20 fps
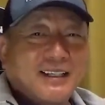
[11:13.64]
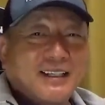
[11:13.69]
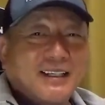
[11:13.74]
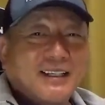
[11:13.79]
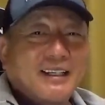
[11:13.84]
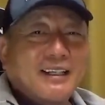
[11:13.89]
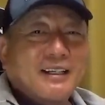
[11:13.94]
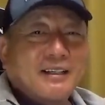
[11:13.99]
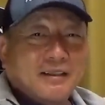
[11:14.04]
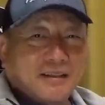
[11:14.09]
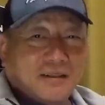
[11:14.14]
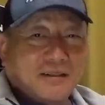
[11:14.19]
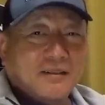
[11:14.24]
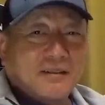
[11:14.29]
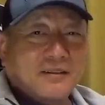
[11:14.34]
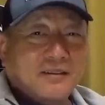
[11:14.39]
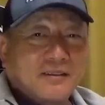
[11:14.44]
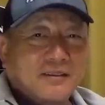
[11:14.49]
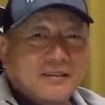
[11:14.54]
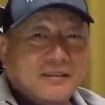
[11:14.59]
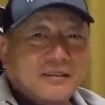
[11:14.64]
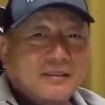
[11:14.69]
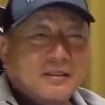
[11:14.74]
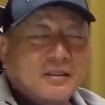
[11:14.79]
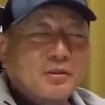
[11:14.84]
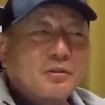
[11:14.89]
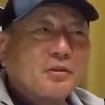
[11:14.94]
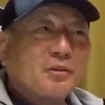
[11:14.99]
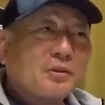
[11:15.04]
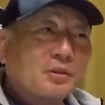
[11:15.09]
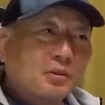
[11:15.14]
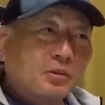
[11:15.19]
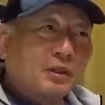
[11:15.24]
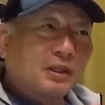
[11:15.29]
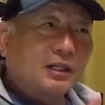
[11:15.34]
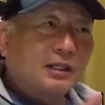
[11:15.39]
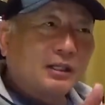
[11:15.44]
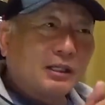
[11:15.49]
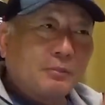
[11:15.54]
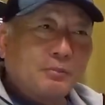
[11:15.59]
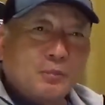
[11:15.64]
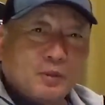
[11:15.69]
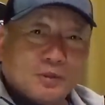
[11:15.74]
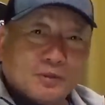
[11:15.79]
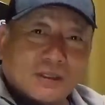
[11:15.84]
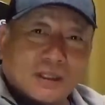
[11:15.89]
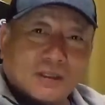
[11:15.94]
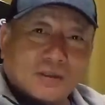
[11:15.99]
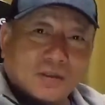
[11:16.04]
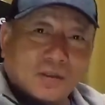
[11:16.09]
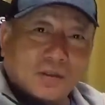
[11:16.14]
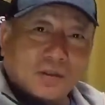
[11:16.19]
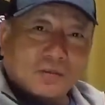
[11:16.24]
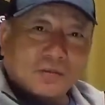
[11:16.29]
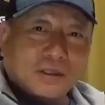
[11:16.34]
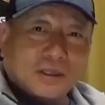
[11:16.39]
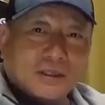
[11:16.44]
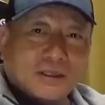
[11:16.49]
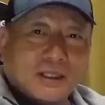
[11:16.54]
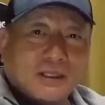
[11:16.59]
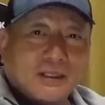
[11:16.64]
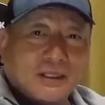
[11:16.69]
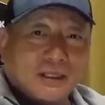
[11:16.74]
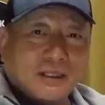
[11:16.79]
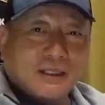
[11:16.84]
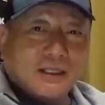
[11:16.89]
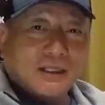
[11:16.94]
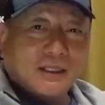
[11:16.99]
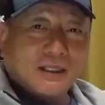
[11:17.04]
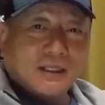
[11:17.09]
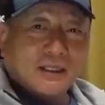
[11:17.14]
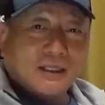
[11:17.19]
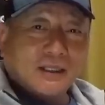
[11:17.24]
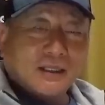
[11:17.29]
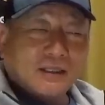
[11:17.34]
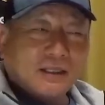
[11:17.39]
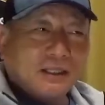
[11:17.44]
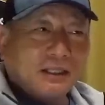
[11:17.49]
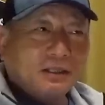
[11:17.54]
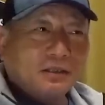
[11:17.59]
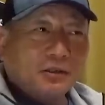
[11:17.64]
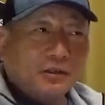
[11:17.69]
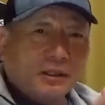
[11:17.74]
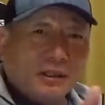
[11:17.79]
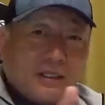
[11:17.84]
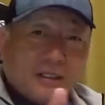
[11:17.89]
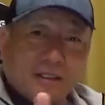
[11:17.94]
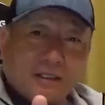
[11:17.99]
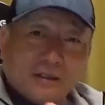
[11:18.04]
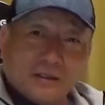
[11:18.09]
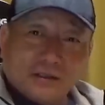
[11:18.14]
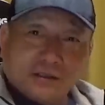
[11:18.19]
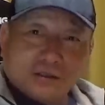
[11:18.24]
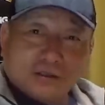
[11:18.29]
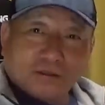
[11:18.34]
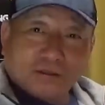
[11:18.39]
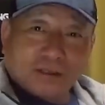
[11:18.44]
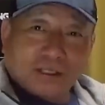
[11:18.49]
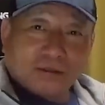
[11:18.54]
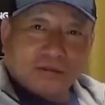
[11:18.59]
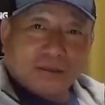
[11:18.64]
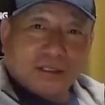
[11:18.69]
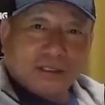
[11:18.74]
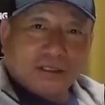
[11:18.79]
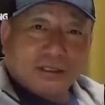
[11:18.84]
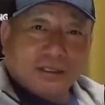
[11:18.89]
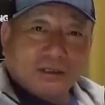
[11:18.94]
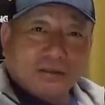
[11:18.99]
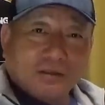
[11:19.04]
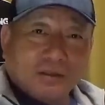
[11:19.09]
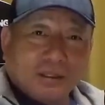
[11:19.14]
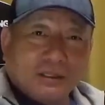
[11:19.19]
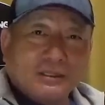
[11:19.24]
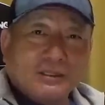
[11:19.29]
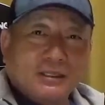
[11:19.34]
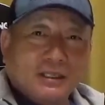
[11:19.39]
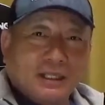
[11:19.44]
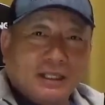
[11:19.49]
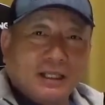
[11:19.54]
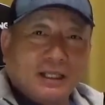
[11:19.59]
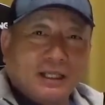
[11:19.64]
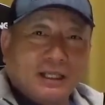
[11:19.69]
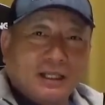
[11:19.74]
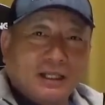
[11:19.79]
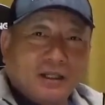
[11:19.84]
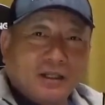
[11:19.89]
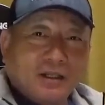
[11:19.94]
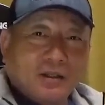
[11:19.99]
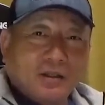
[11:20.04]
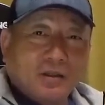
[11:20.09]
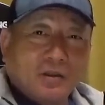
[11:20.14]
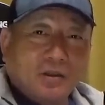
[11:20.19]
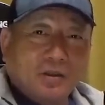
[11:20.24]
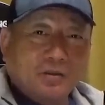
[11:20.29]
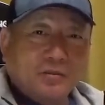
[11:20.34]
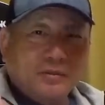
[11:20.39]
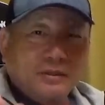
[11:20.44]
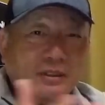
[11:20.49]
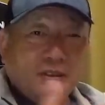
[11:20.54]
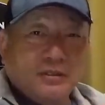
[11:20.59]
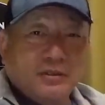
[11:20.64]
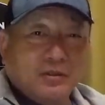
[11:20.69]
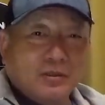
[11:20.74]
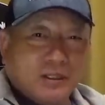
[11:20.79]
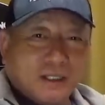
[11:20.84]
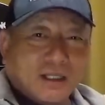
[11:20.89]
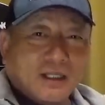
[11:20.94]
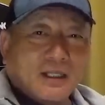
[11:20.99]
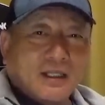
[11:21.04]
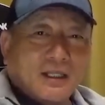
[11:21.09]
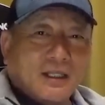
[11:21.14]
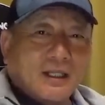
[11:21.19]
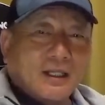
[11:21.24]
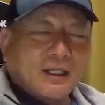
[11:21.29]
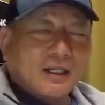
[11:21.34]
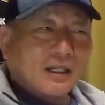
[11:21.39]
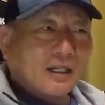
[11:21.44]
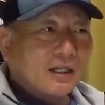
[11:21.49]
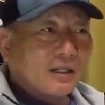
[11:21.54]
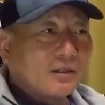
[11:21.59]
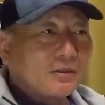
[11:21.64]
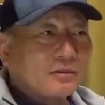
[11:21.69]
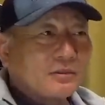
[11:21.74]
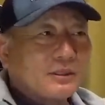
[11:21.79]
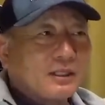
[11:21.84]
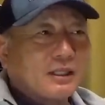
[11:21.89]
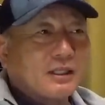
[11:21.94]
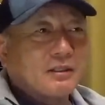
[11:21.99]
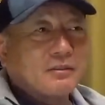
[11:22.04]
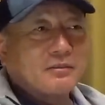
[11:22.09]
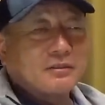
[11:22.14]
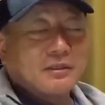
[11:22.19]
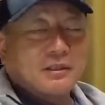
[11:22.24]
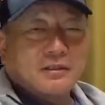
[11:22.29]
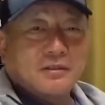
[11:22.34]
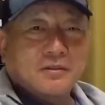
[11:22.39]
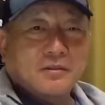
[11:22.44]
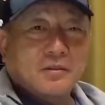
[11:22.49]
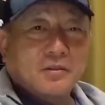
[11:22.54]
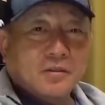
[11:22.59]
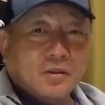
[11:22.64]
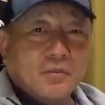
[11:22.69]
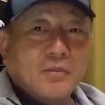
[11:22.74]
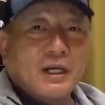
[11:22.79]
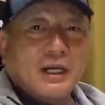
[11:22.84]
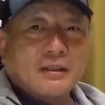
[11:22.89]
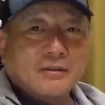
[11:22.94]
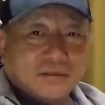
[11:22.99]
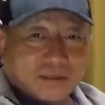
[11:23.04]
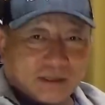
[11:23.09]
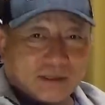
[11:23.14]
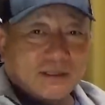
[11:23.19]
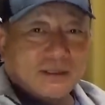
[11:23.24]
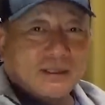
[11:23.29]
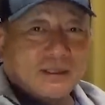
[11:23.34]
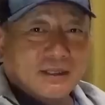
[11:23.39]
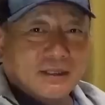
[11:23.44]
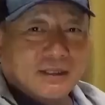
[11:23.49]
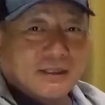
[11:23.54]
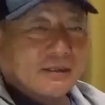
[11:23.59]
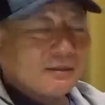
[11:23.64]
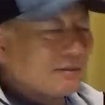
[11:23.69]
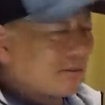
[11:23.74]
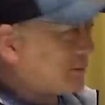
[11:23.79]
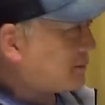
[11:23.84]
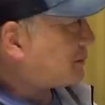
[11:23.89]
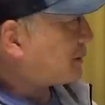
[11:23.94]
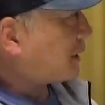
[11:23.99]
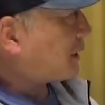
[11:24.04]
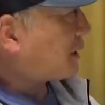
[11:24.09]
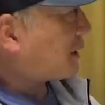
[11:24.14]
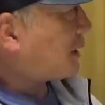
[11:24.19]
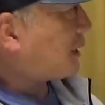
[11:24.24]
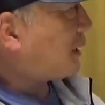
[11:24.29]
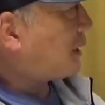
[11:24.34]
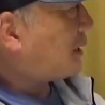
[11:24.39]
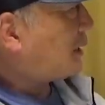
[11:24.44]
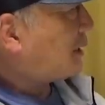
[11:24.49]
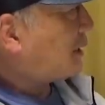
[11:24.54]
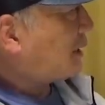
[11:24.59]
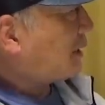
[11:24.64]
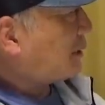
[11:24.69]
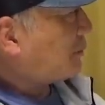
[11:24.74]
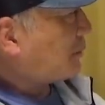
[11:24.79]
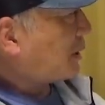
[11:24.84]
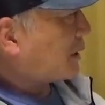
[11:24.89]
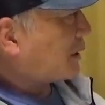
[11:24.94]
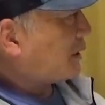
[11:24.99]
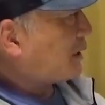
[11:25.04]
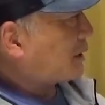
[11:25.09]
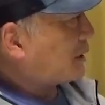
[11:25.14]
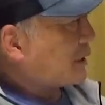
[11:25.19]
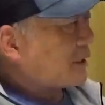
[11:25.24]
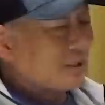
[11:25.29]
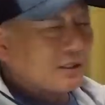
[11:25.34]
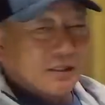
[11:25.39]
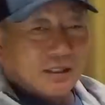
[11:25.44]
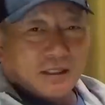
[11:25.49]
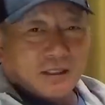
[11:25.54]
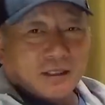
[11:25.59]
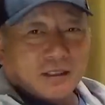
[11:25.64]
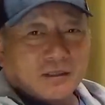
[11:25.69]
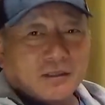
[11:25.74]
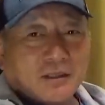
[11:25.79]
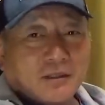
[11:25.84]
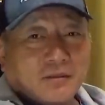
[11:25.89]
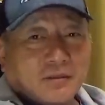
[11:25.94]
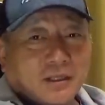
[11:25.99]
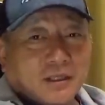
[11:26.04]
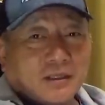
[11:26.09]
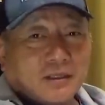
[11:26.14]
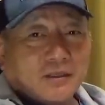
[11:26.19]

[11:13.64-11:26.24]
が、うん、ということは一歩スタートが遅れたり、はい、リードが少なくなったりとかして、はい、ホームインをねあの防げるっていうこともあるし、うん、うん、だからまあいい牽制だったよね。